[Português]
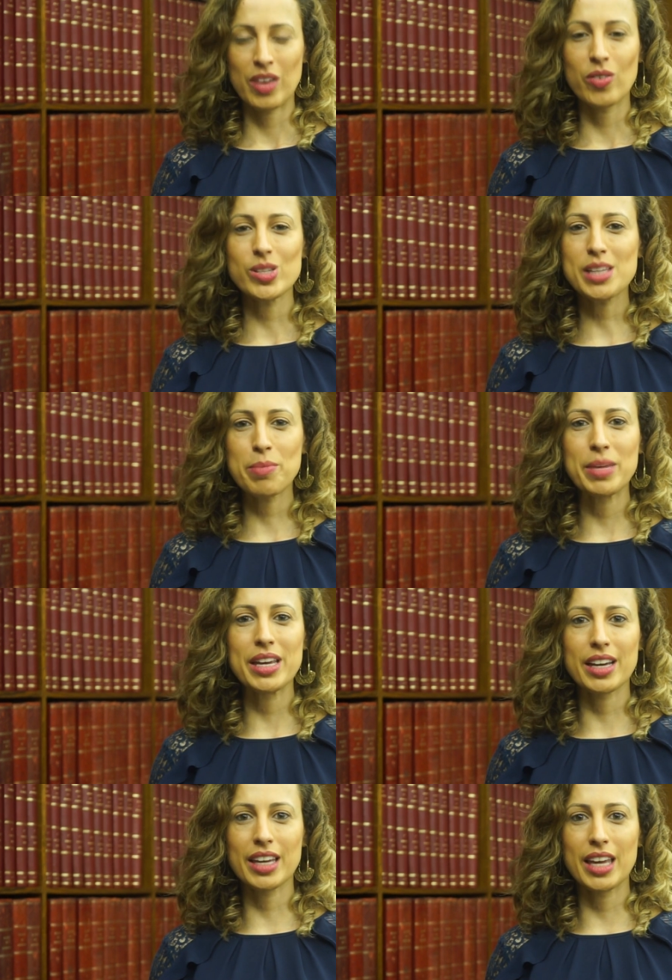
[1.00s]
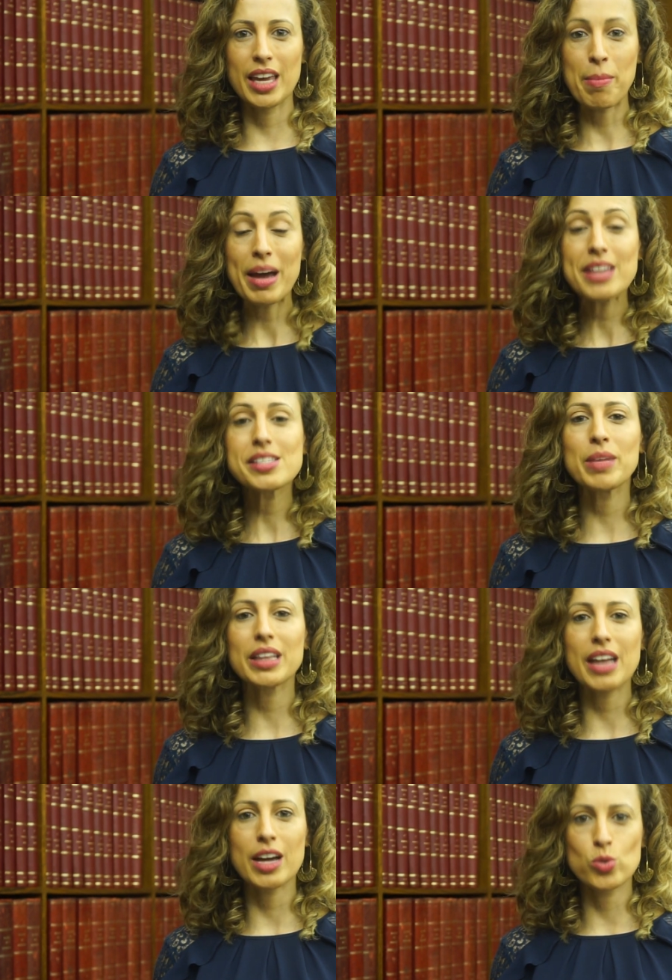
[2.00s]
Você sabia que mais da
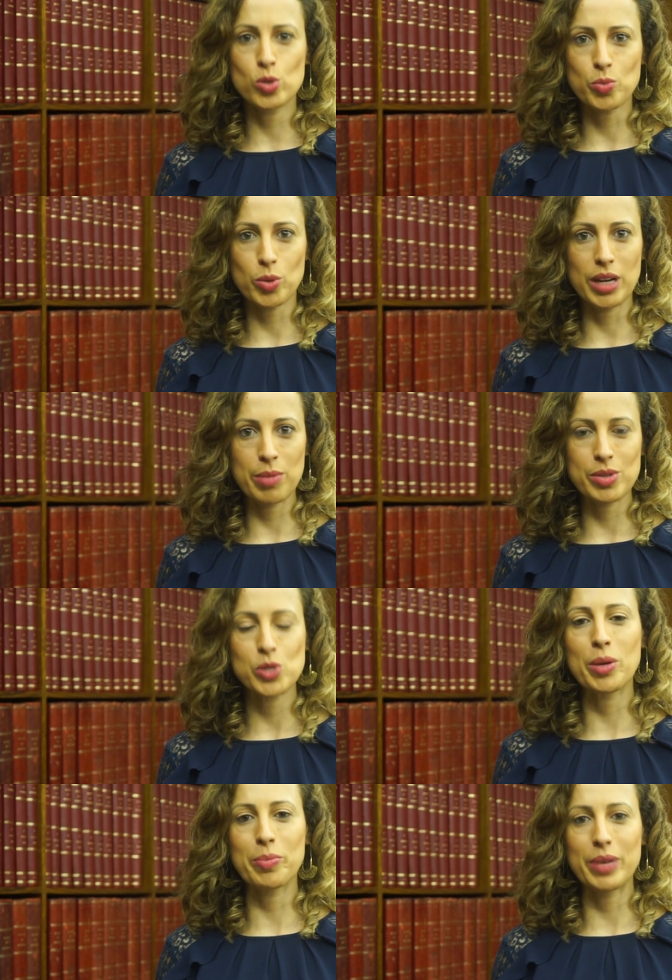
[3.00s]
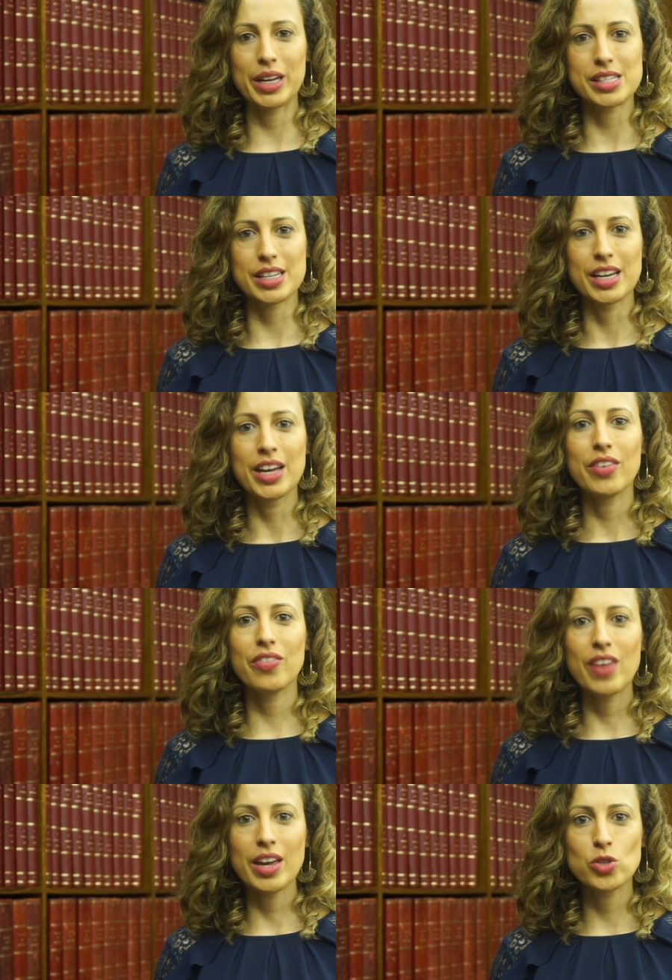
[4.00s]
metade dos problemas de uma empresa
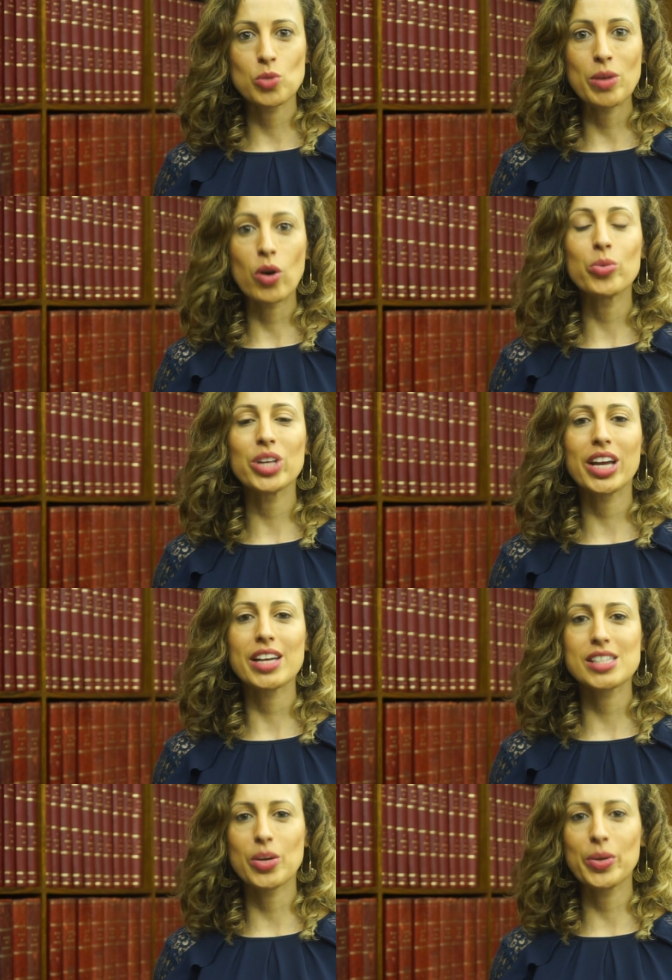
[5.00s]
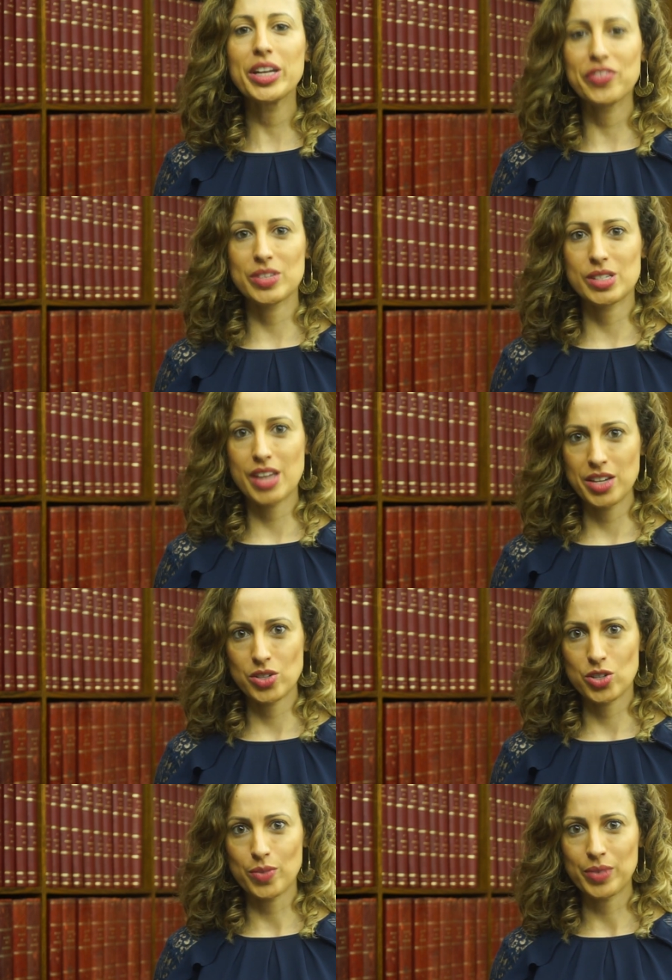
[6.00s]
vem de uma comunicação
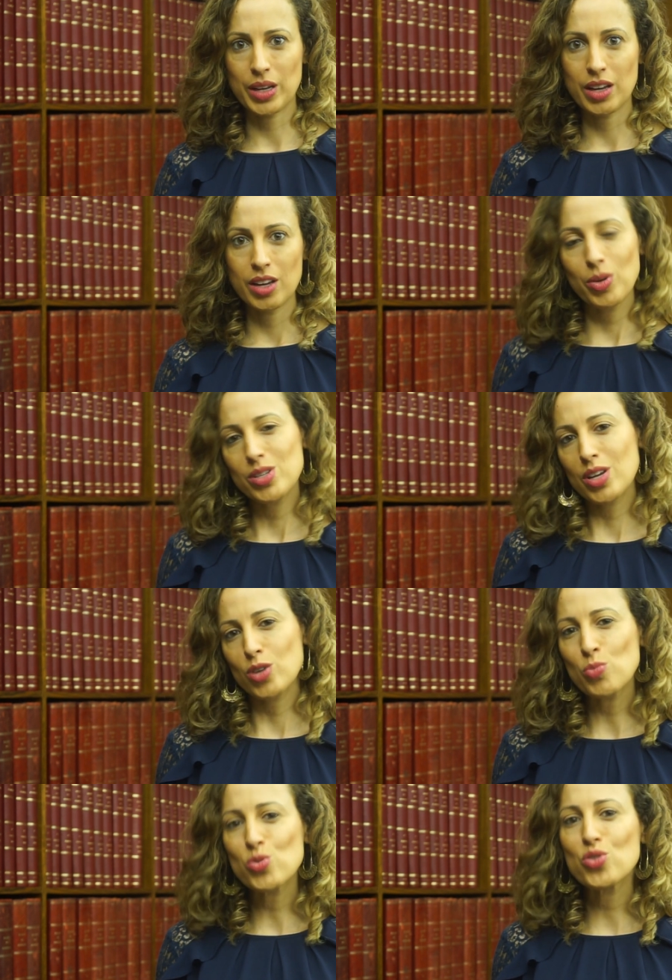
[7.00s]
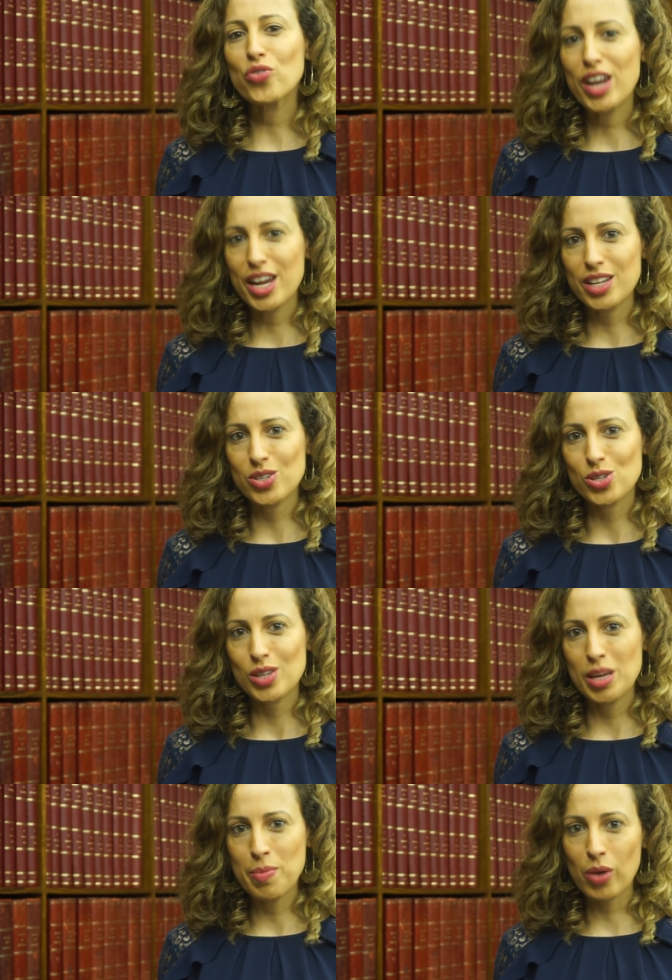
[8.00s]
ineficiente? Pois é, nós somos
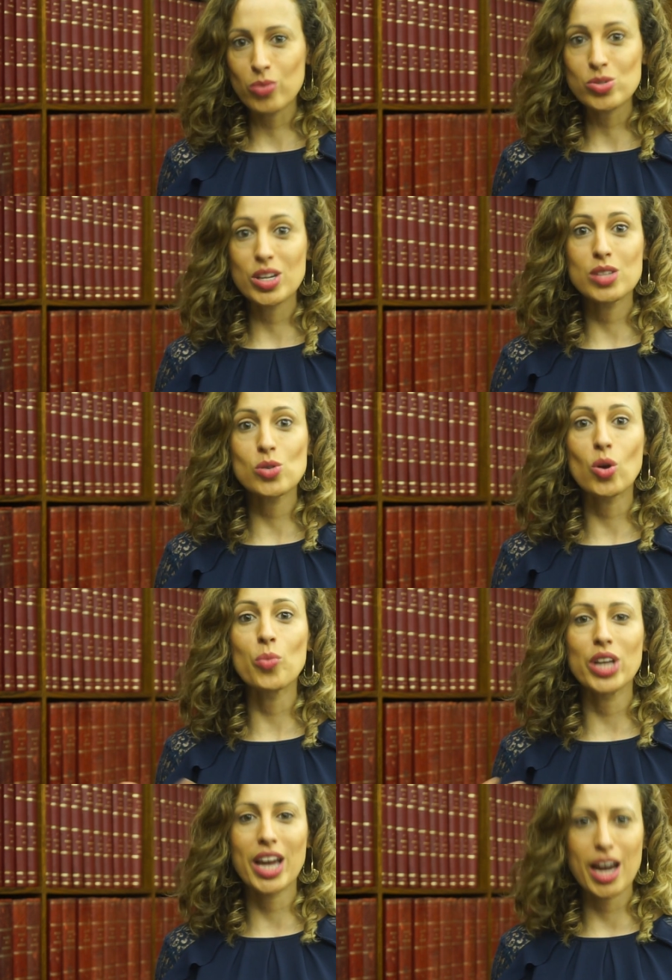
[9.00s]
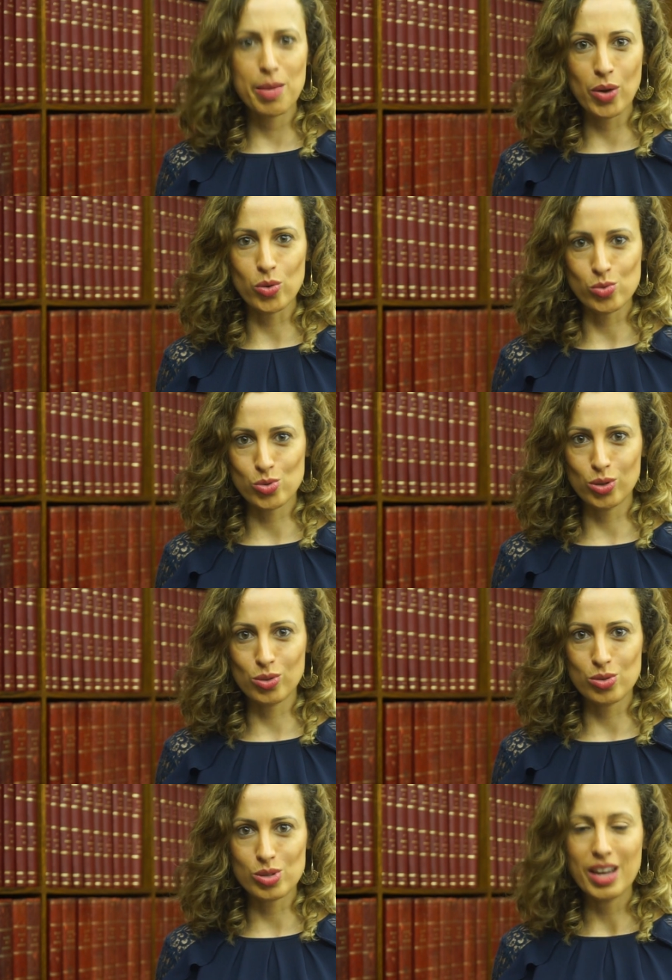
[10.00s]
diferentes e para conseguir se comunicar bem com os
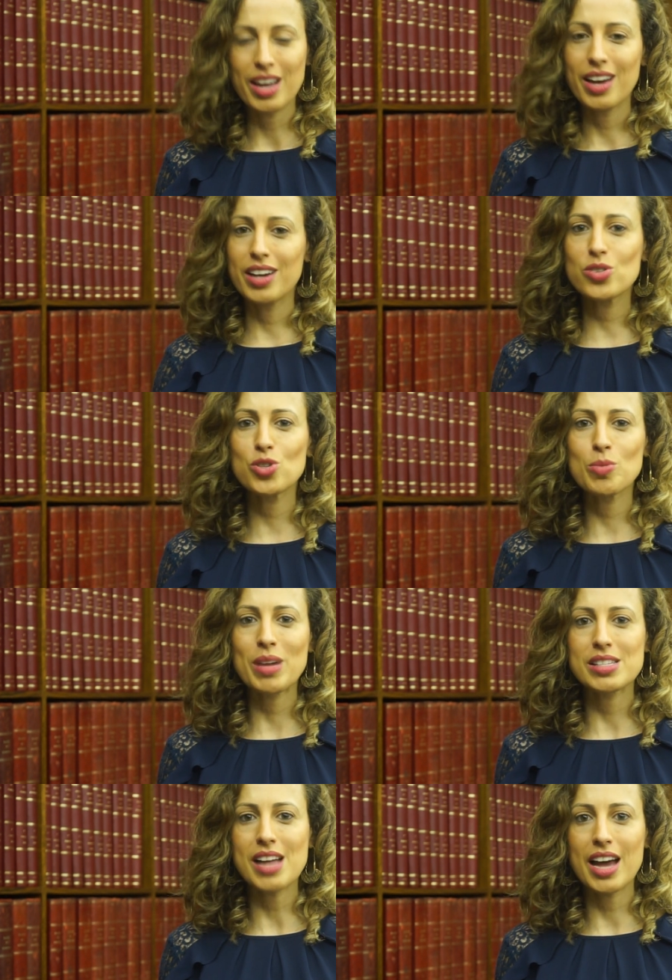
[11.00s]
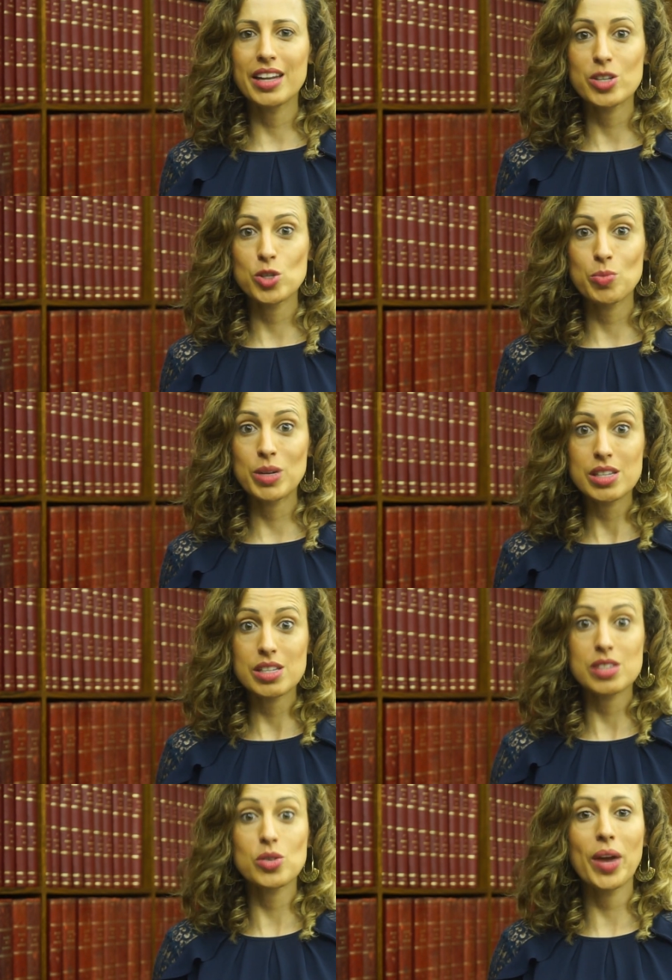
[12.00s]
outros, antes de mais nada, a gente
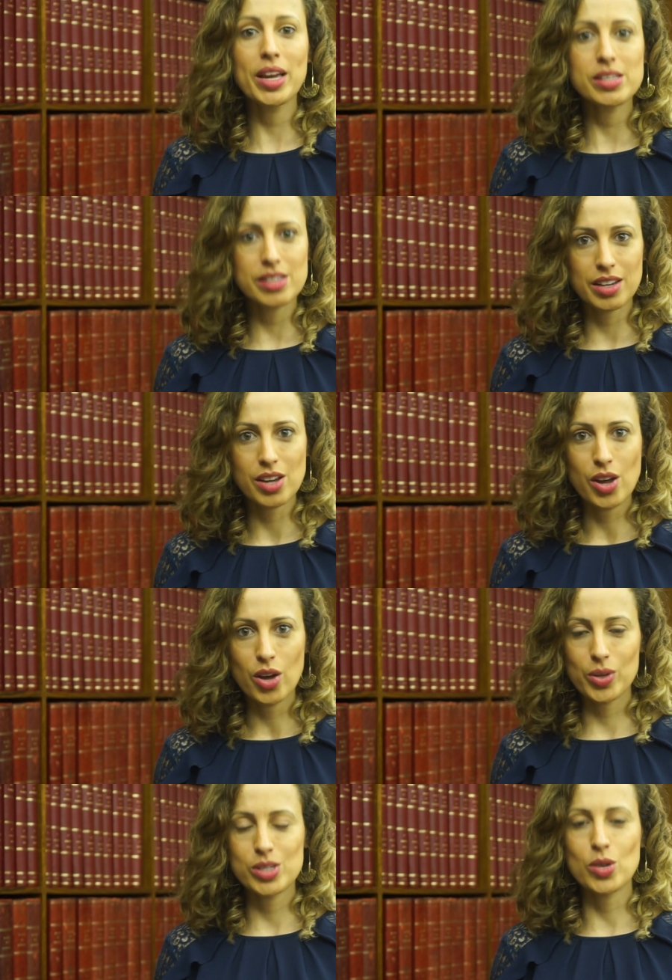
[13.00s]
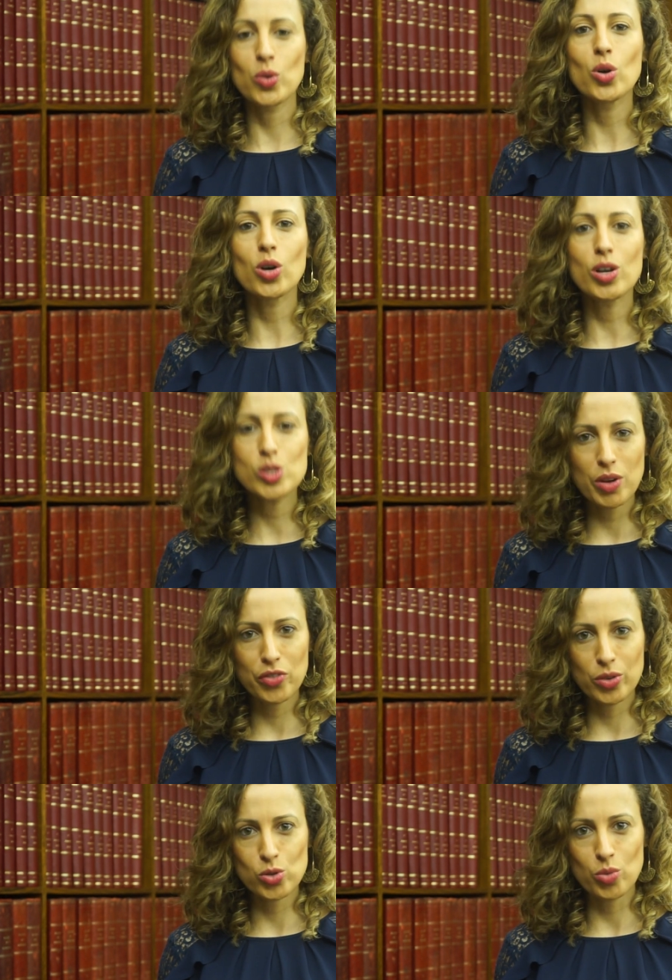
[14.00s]
precisa se conhecer, conhecer o nosso
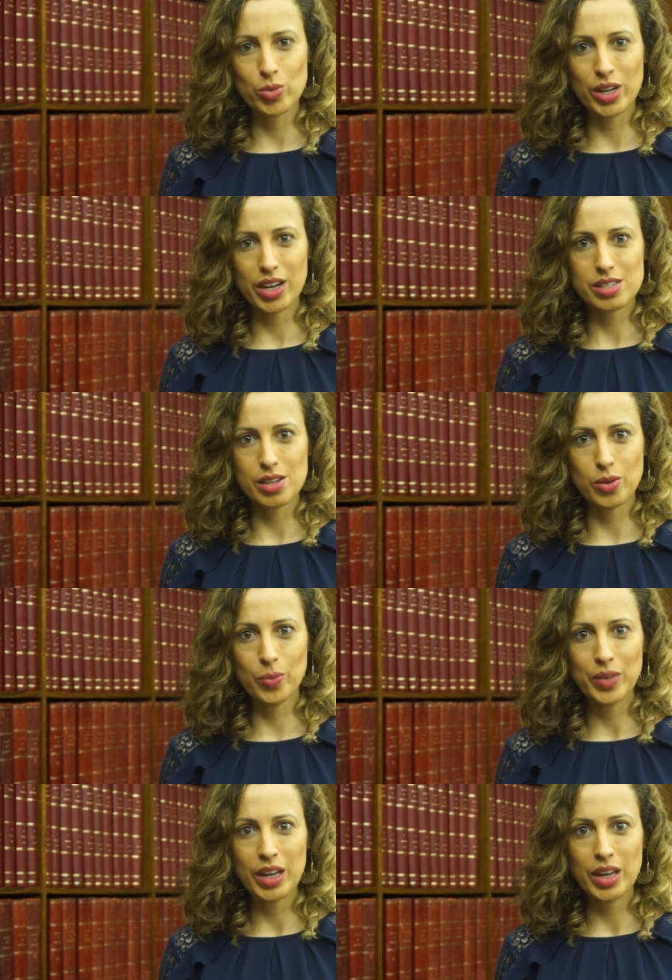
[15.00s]
perfil de comunicação